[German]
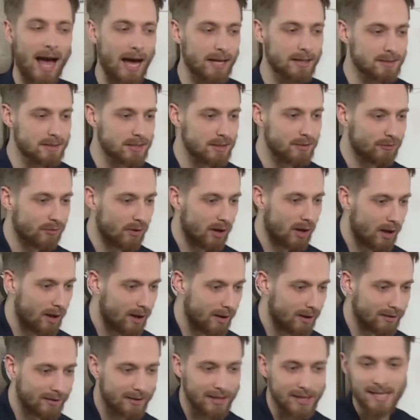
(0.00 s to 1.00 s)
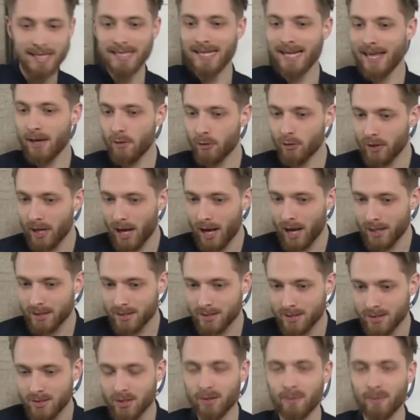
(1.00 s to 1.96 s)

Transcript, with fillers: Antifa gegen Neonazis.